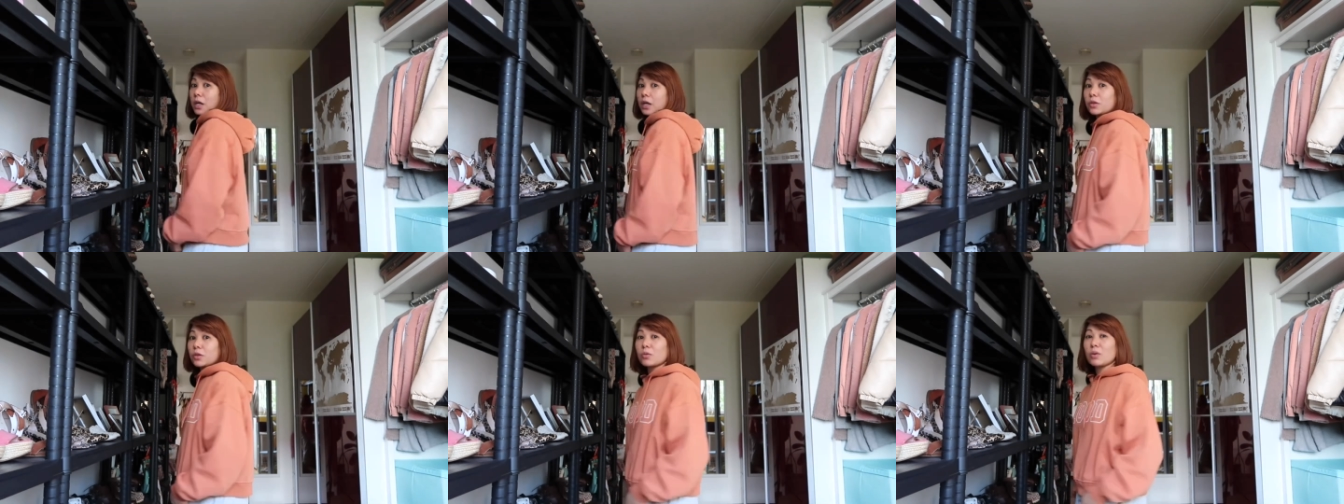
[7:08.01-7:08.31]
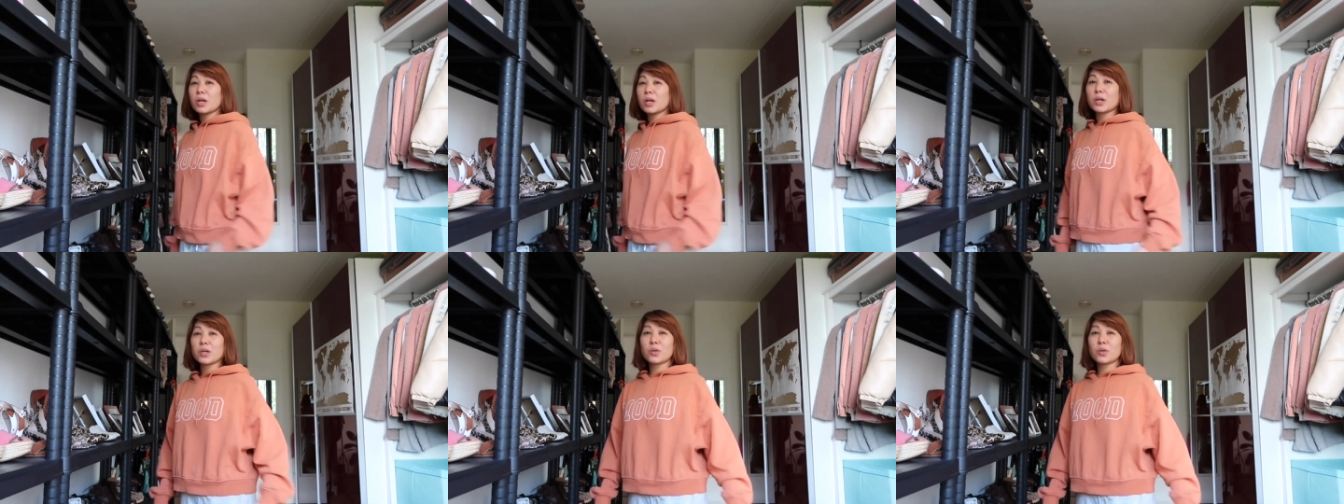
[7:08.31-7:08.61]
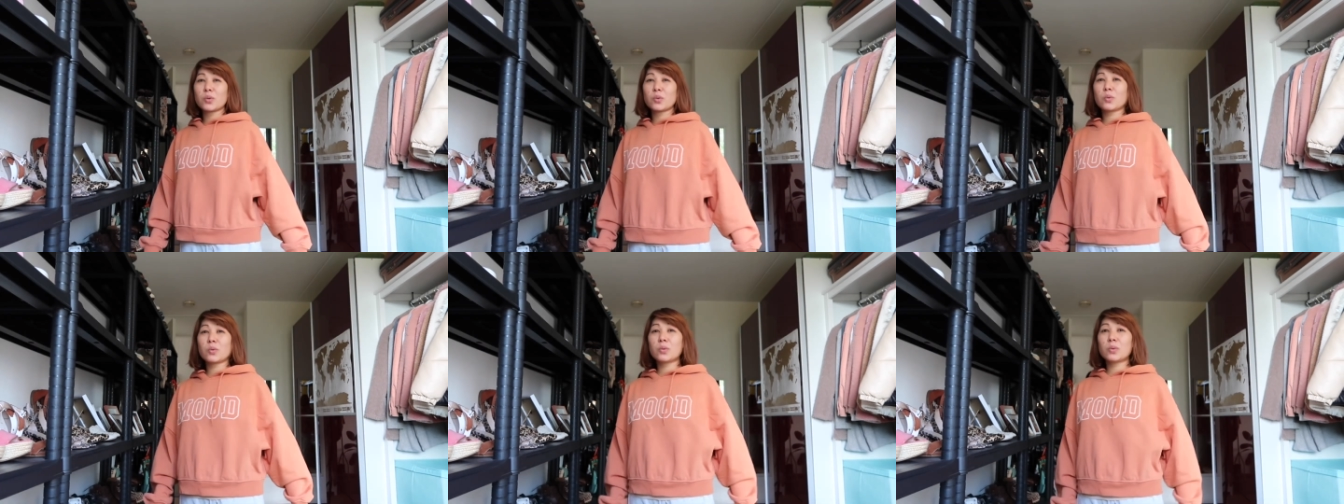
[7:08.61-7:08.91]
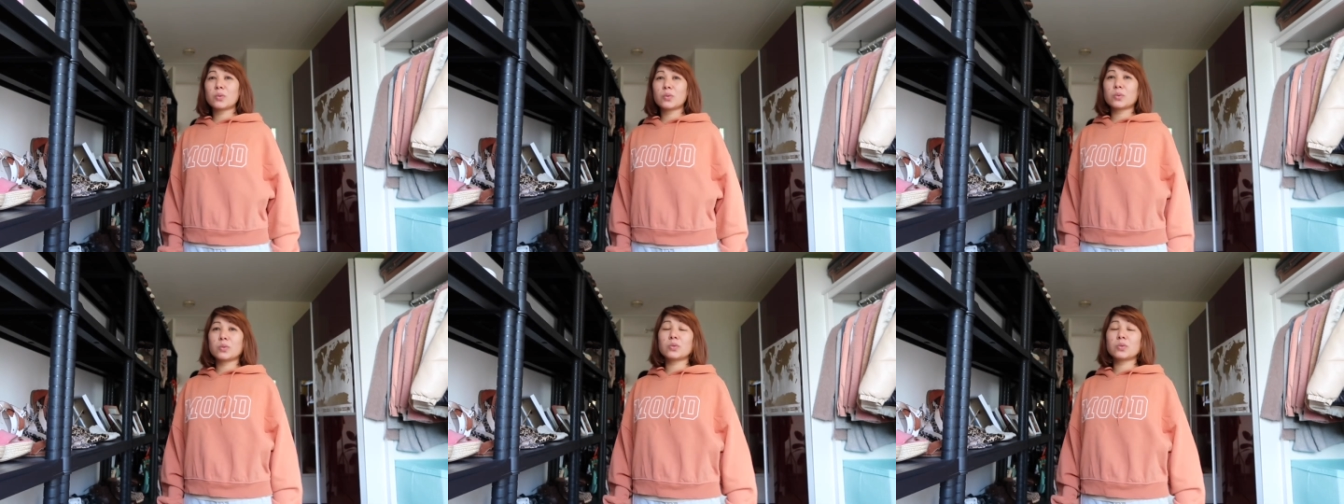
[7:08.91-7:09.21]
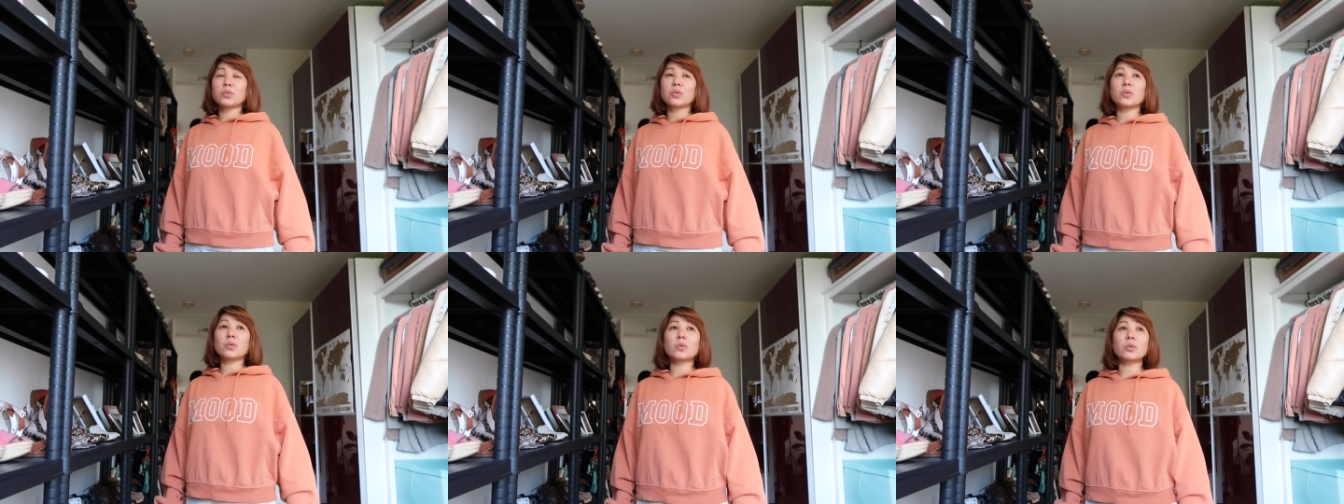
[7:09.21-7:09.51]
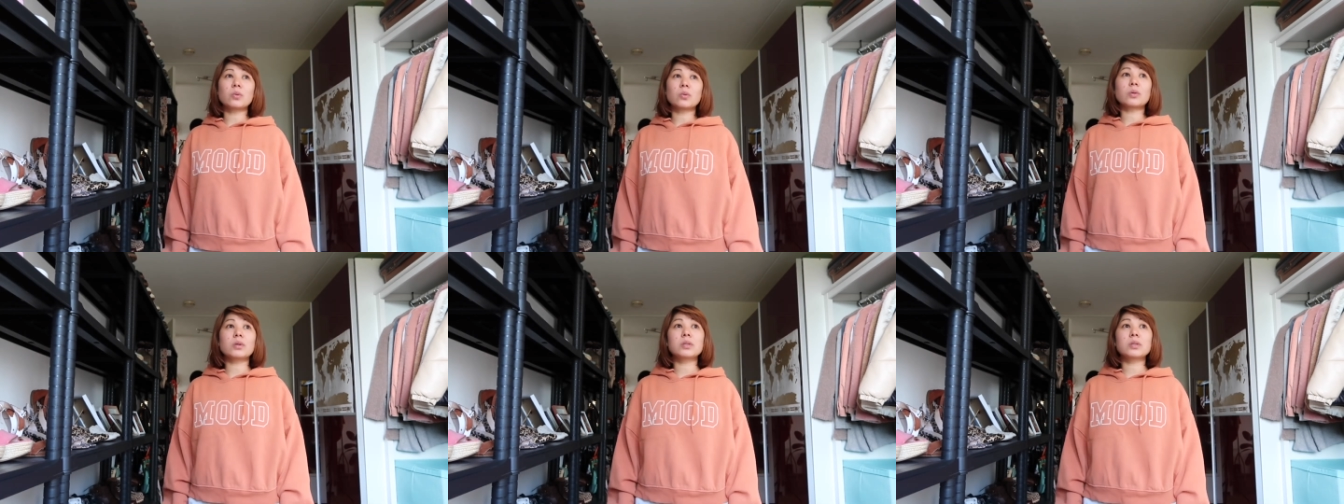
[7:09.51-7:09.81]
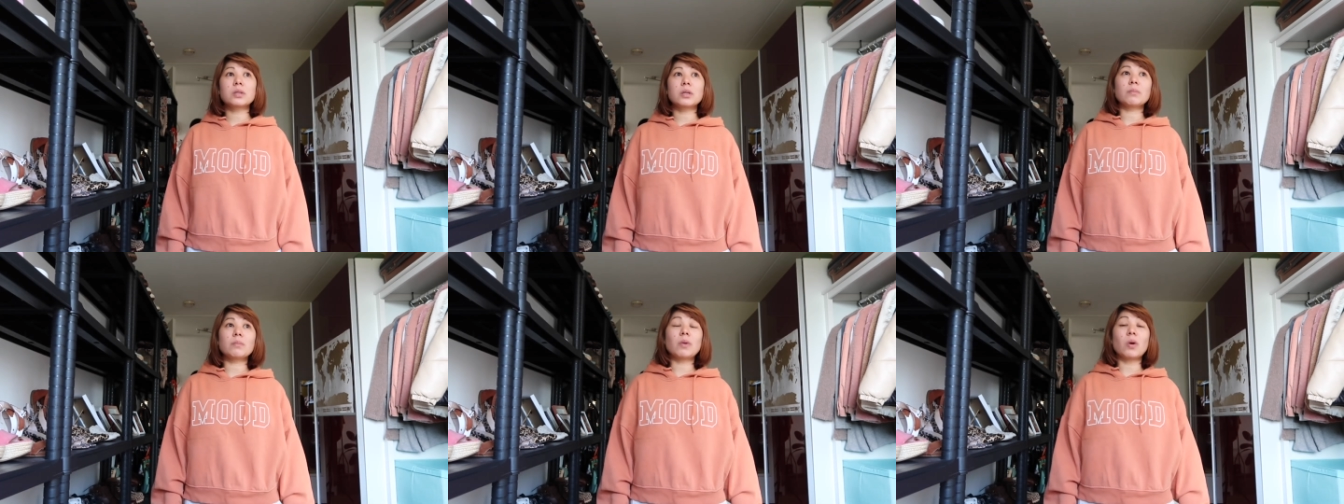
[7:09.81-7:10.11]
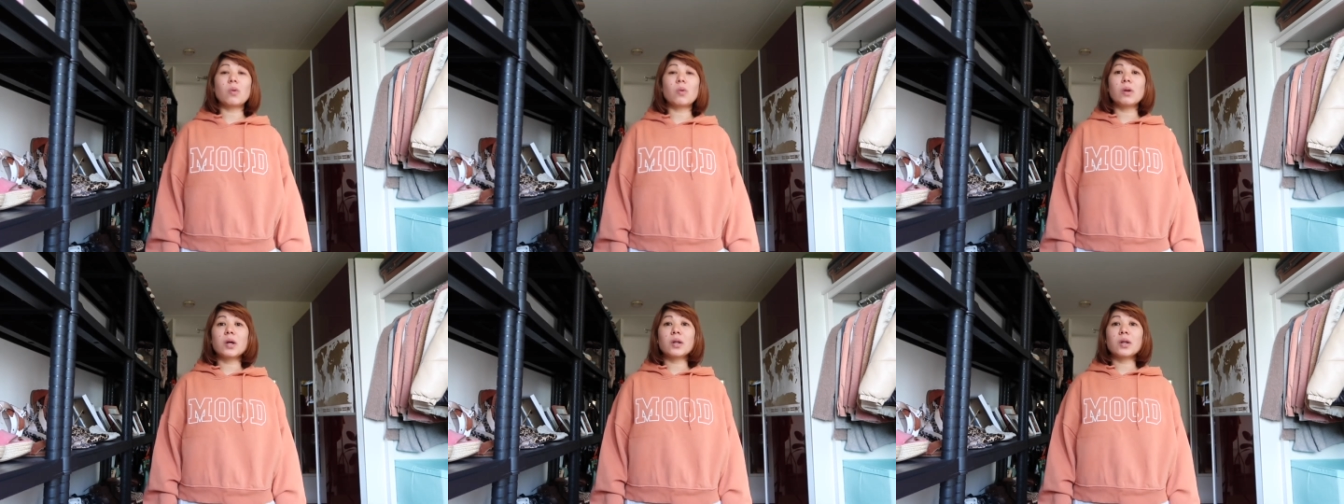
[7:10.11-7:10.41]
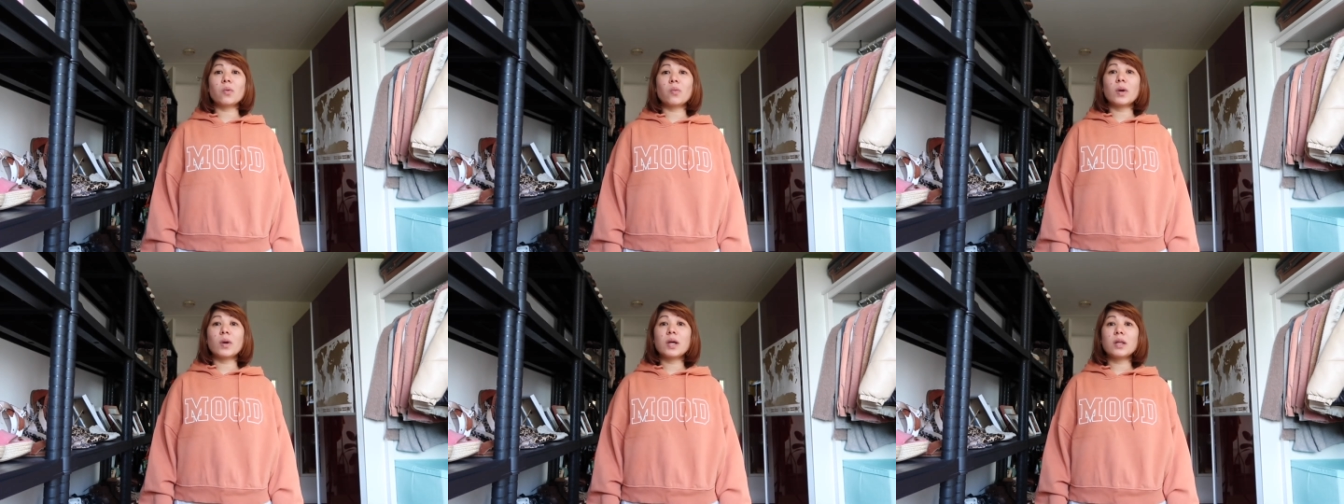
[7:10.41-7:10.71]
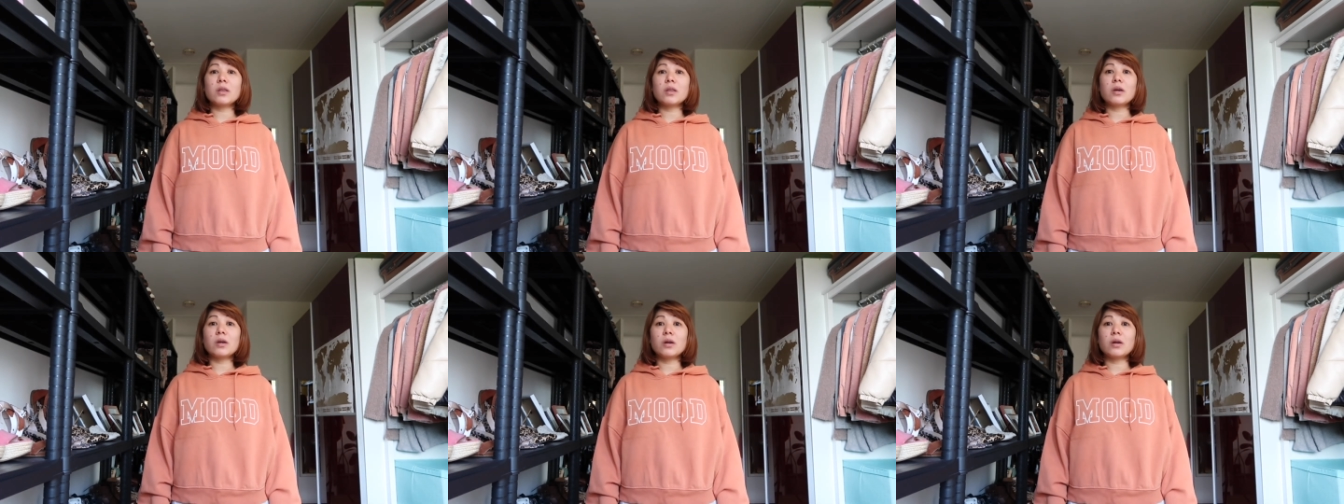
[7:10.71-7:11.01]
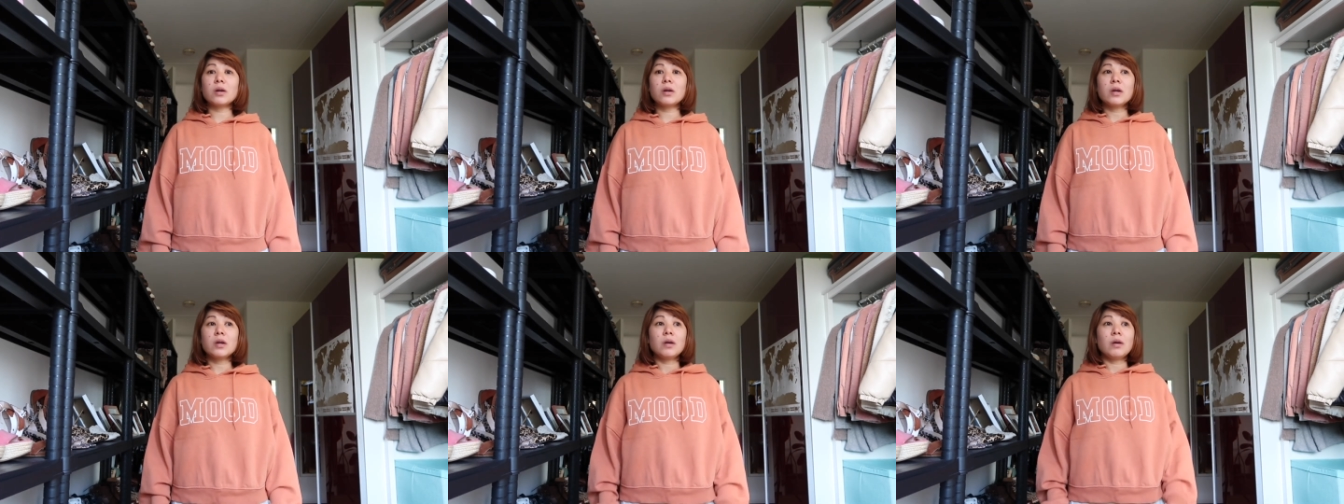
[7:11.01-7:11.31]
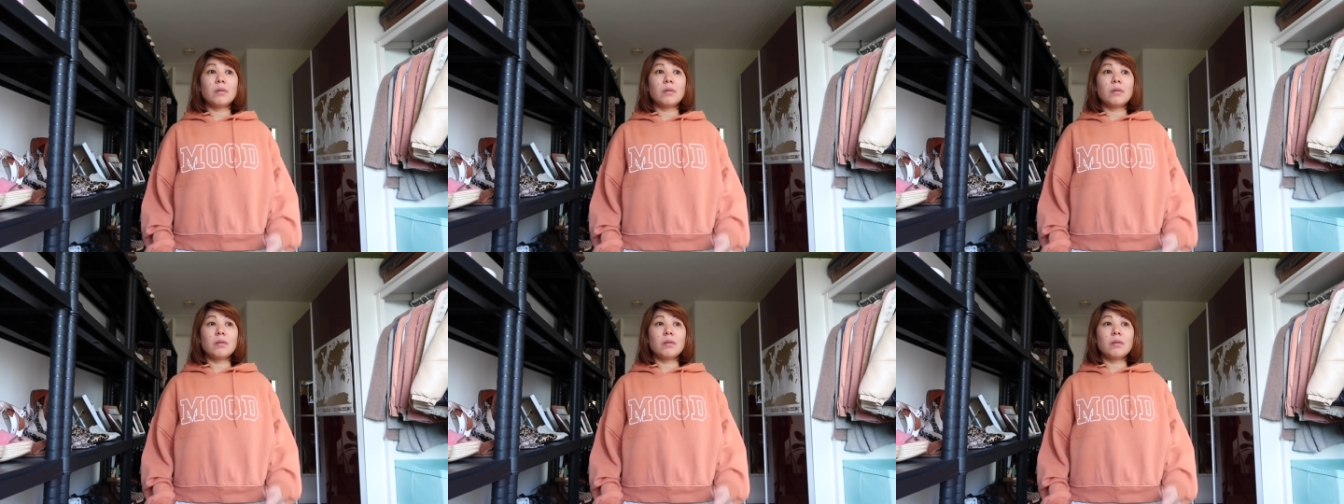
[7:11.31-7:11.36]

Ito lang yung suot ko kasi maulan na weather.